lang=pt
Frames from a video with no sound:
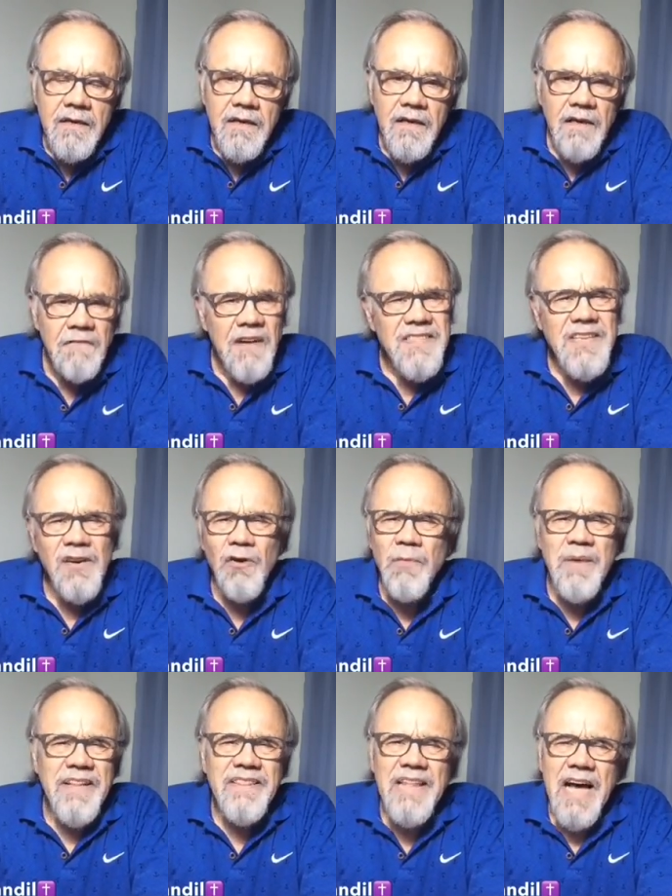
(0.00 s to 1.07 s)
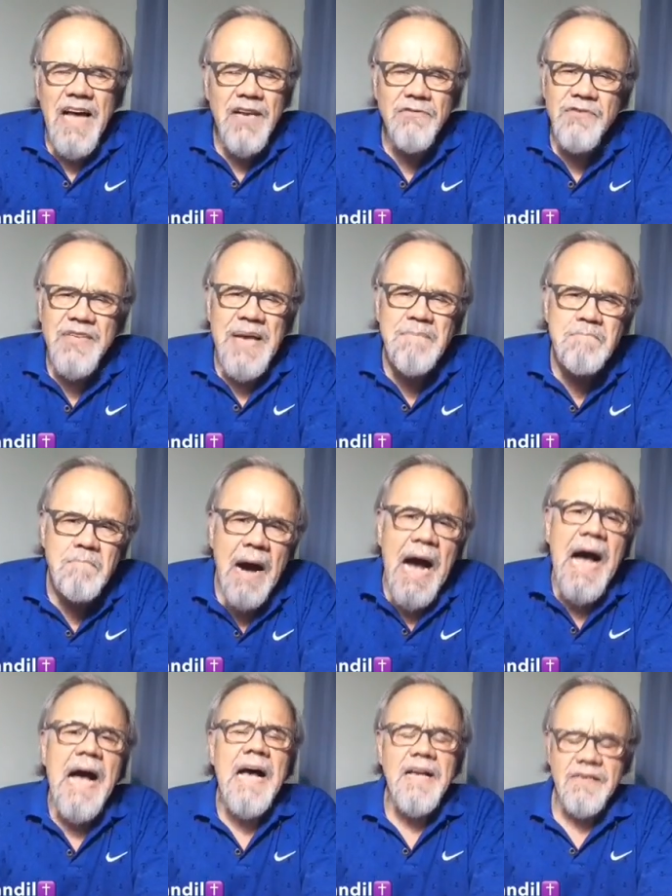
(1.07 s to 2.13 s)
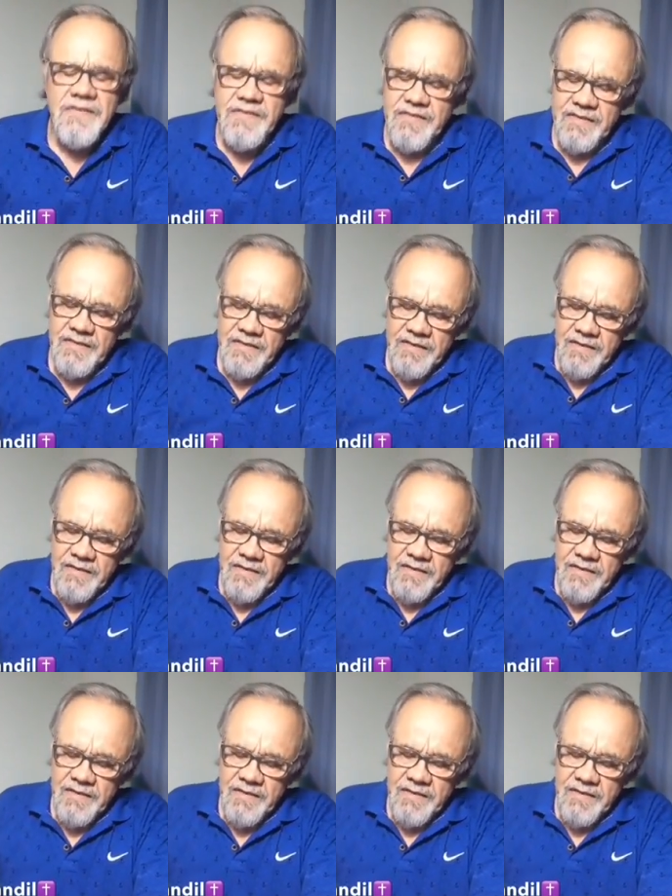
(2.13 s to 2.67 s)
que fazem comentários sem base,